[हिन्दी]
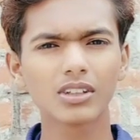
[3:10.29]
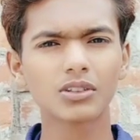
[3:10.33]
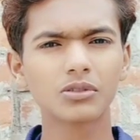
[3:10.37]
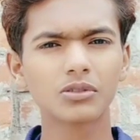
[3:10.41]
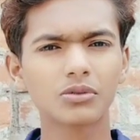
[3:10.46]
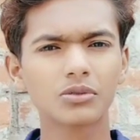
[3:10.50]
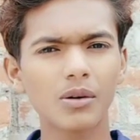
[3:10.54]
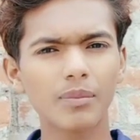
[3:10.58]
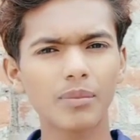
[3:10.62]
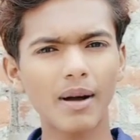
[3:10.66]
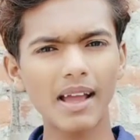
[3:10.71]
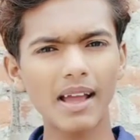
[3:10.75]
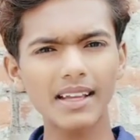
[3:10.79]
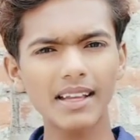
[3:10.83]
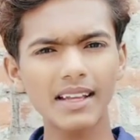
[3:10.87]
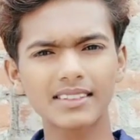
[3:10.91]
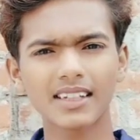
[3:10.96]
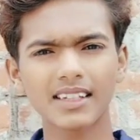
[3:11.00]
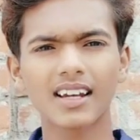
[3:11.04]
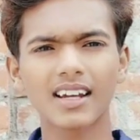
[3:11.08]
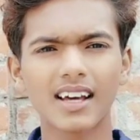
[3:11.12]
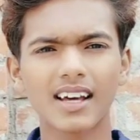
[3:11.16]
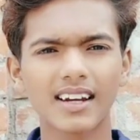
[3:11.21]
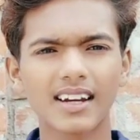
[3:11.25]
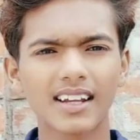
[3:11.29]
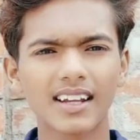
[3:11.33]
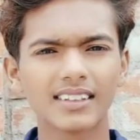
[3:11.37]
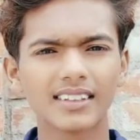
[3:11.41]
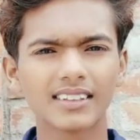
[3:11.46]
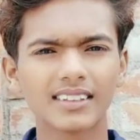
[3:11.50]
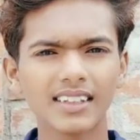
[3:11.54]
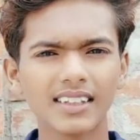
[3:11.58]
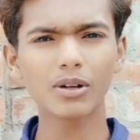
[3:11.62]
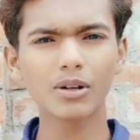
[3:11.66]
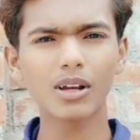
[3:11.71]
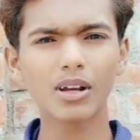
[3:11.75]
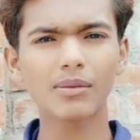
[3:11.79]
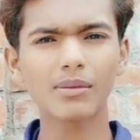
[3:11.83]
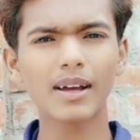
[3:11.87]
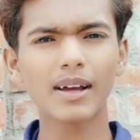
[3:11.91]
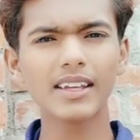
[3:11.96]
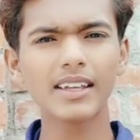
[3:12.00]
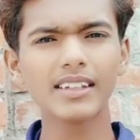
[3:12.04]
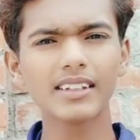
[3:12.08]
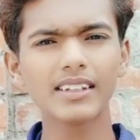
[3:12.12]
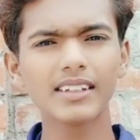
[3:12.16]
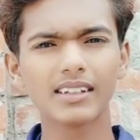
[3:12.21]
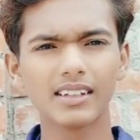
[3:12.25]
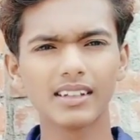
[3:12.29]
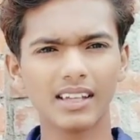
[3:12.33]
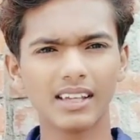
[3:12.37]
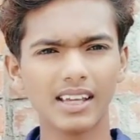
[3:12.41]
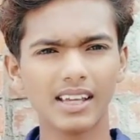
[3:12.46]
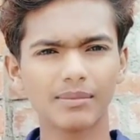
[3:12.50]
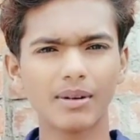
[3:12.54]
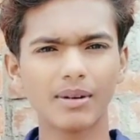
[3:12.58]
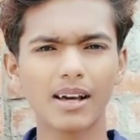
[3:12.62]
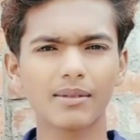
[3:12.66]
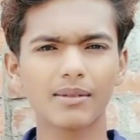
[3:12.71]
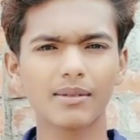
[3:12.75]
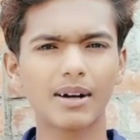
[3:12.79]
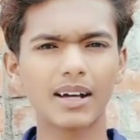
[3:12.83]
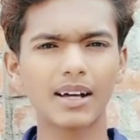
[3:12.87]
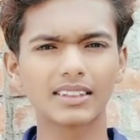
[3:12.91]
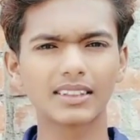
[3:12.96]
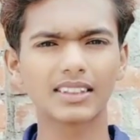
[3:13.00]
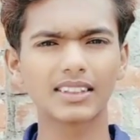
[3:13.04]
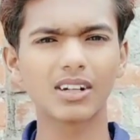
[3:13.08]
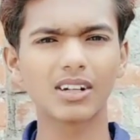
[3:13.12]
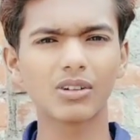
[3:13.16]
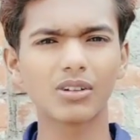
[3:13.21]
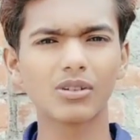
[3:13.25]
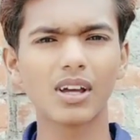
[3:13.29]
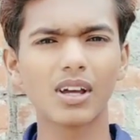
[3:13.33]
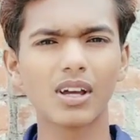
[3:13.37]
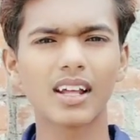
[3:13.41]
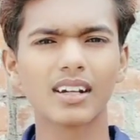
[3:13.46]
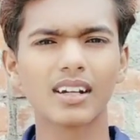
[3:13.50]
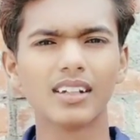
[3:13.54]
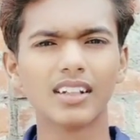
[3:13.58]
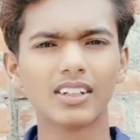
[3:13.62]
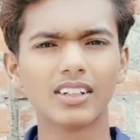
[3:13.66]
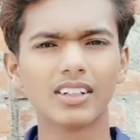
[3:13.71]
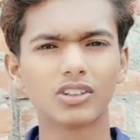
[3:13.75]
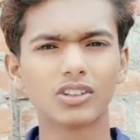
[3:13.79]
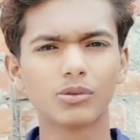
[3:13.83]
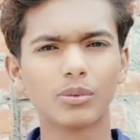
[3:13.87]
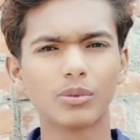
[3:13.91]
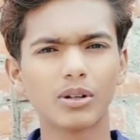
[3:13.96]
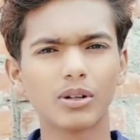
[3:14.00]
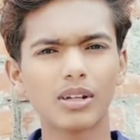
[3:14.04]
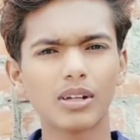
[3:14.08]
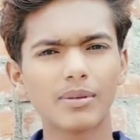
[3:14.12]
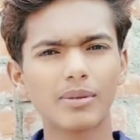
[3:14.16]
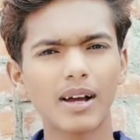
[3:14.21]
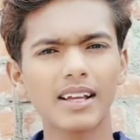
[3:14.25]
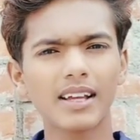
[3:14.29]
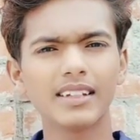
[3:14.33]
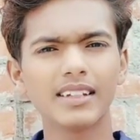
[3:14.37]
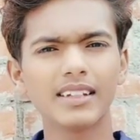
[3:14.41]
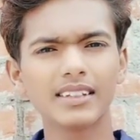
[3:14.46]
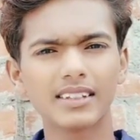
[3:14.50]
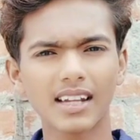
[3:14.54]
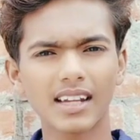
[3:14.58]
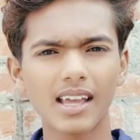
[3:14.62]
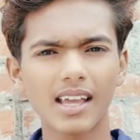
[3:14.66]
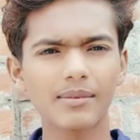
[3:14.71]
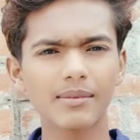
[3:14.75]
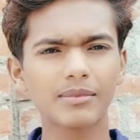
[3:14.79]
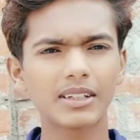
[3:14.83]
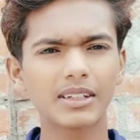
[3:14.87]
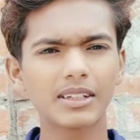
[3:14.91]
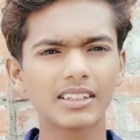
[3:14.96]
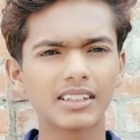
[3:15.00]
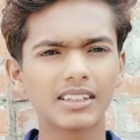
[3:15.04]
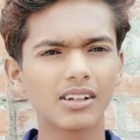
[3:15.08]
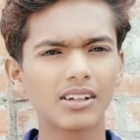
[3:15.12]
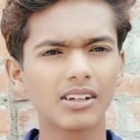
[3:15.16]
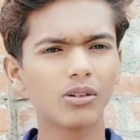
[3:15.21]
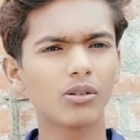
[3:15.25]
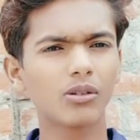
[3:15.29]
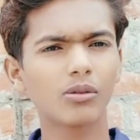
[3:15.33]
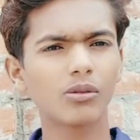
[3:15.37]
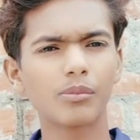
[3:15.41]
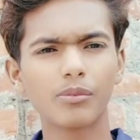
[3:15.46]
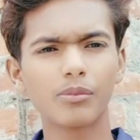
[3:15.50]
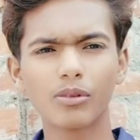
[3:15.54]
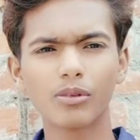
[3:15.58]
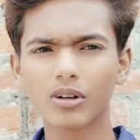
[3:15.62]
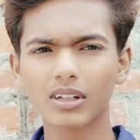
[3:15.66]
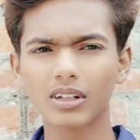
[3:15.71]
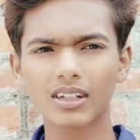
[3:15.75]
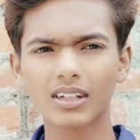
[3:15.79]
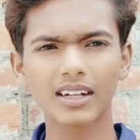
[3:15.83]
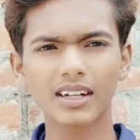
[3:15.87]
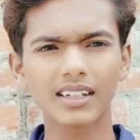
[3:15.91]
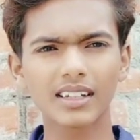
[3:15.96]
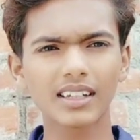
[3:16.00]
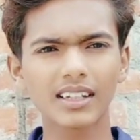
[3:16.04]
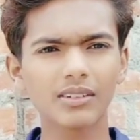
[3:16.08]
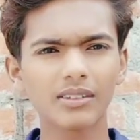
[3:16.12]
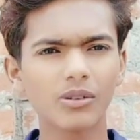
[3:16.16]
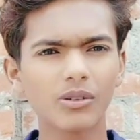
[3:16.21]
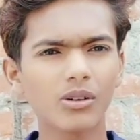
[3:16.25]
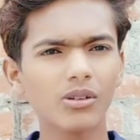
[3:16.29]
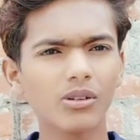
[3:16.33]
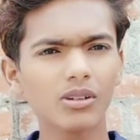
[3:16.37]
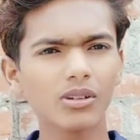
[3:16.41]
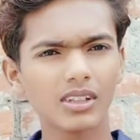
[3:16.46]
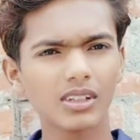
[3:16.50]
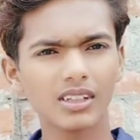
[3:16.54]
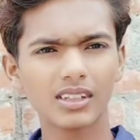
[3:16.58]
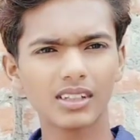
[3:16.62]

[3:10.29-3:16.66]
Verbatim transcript: तो वो बाइक चला रहे थे बोला भाई एक बार बात कर लो यार तो बोले भाई टाइम नहीं है वो बोल करके वो